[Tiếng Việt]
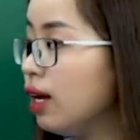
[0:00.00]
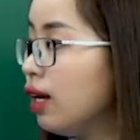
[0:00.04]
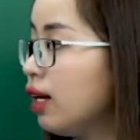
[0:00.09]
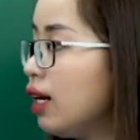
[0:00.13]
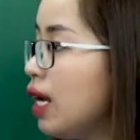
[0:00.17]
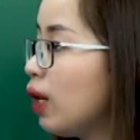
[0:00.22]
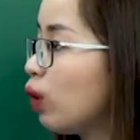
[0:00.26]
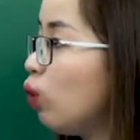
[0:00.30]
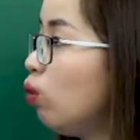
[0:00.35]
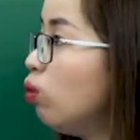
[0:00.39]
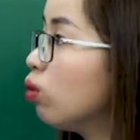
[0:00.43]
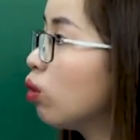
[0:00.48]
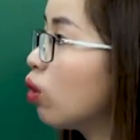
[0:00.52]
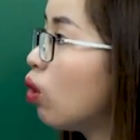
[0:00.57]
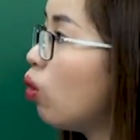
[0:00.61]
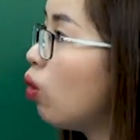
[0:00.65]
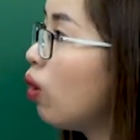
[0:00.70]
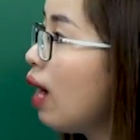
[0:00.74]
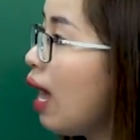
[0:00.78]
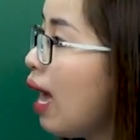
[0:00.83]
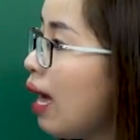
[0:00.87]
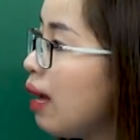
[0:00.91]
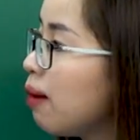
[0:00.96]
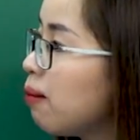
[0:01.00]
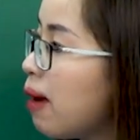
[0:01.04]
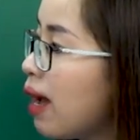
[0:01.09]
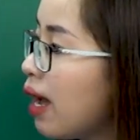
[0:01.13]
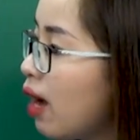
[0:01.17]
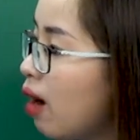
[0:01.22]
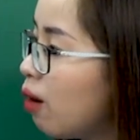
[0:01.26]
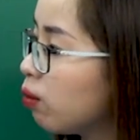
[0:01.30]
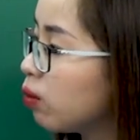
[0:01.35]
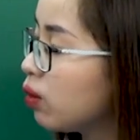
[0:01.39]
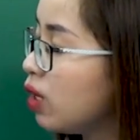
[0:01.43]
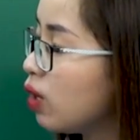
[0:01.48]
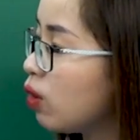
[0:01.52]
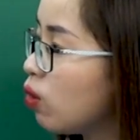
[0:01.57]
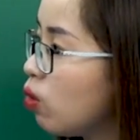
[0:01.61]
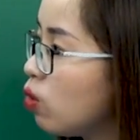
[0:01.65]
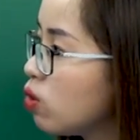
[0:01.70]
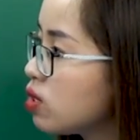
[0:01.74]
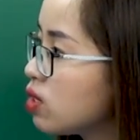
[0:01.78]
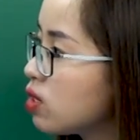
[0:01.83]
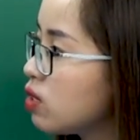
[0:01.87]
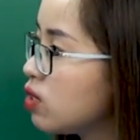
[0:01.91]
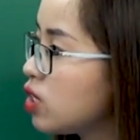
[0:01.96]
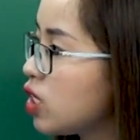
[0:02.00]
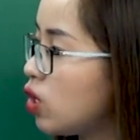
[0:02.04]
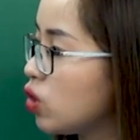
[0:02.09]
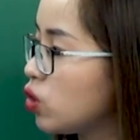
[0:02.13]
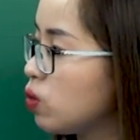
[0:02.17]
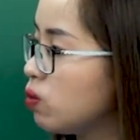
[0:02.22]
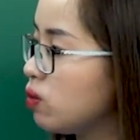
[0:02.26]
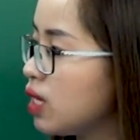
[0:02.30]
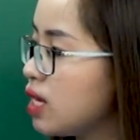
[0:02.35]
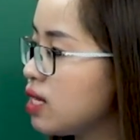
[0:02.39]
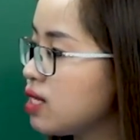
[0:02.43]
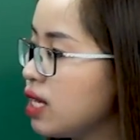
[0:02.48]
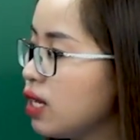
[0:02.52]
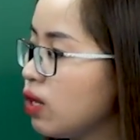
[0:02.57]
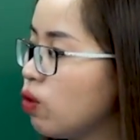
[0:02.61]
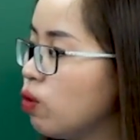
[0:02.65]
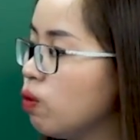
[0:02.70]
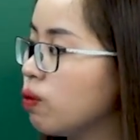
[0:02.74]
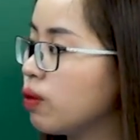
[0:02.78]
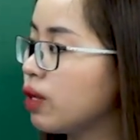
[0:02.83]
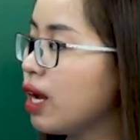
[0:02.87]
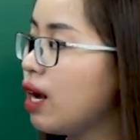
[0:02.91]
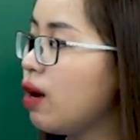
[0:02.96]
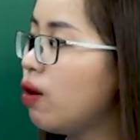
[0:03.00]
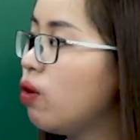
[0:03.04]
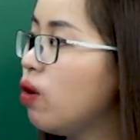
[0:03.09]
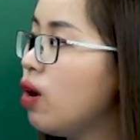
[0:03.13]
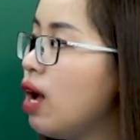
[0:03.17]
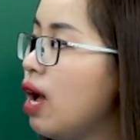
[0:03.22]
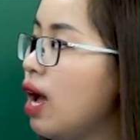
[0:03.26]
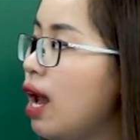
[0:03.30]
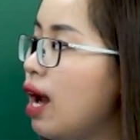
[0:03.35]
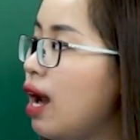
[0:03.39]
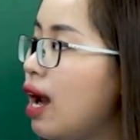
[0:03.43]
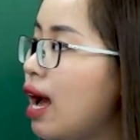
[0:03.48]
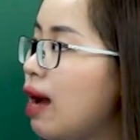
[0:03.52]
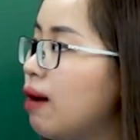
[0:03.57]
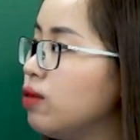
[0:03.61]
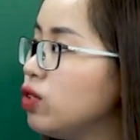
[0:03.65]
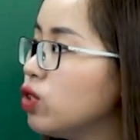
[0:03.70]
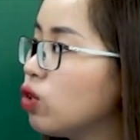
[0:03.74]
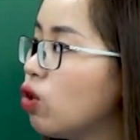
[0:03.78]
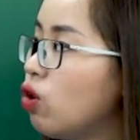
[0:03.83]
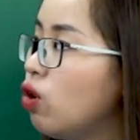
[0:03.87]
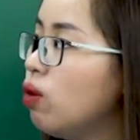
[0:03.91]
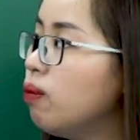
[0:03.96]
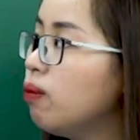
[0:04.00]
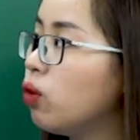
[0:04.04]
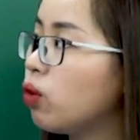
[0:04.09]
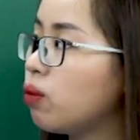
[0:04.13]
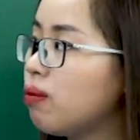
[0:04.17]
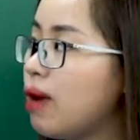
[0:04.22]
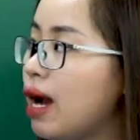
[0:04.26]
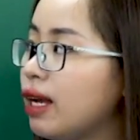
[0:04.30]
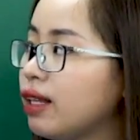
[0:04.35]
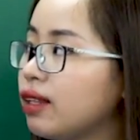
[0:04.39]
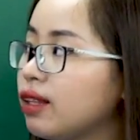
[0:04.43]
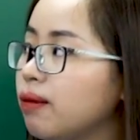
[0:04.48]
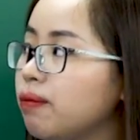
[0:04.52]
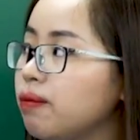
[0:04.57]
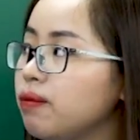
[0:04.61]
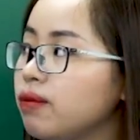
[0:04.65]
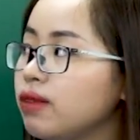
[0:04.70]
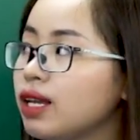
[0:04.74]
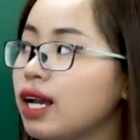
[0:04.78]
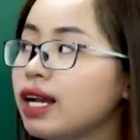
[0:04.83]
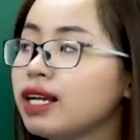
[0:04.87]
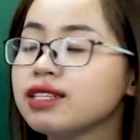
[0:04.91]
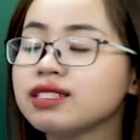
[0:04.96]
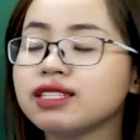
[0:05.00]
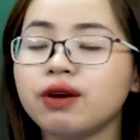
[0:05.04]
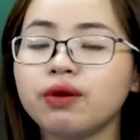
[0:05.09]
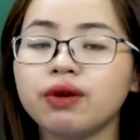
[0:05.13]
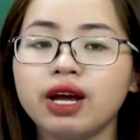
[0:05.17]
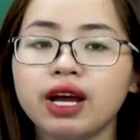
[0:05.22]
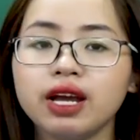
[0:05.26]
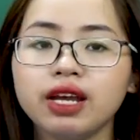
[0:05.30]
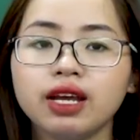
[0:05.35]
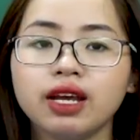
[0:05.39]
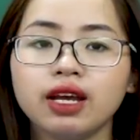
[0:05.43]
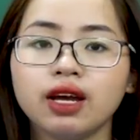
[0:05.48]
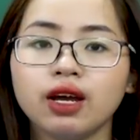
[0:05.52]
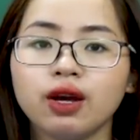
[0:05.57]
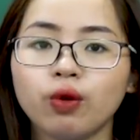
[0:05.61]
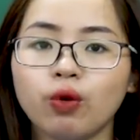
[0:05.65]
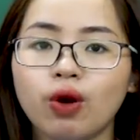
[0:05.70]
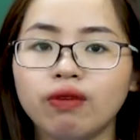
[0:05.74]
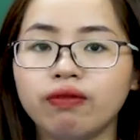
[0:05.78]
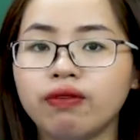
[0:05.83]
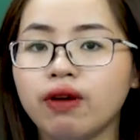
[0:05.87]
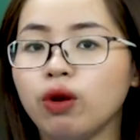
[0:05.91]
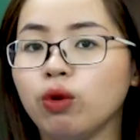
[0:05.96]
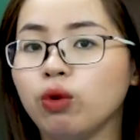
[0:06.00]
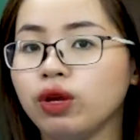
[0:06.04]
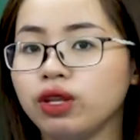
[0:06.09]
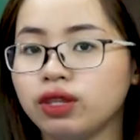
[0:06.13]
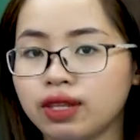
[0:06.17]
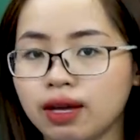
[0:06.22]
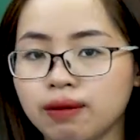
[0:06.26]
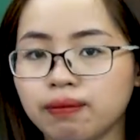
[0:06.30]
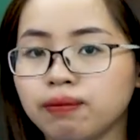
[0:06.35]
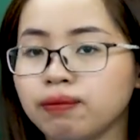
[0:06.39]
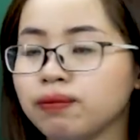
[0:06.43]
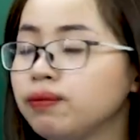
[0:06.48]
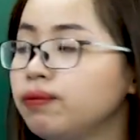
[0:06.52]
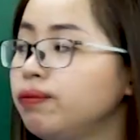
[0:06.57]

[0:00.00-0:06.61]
Để củng cố lại bài học thì cô trò chúng ta sẽ cùng nhau làm cho cô một bài tập nhanh sau đây qua phần luyện tập.